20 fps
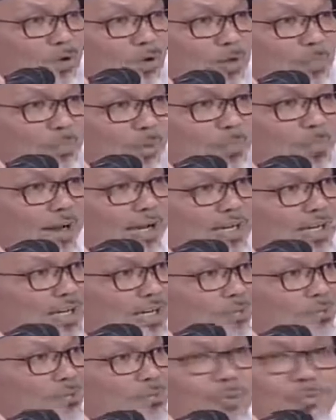
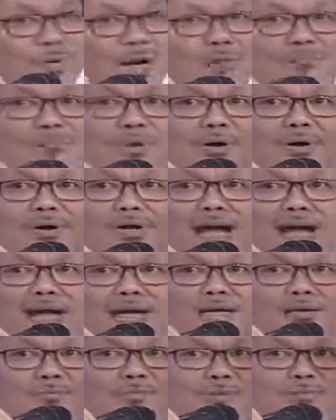Diperbaiki, beberapa
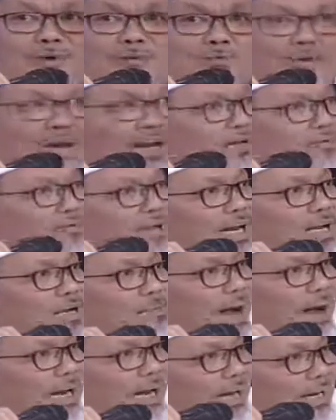hari, beberapa bulan kemudian
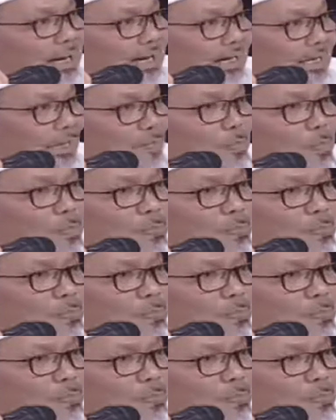dibakar lagi.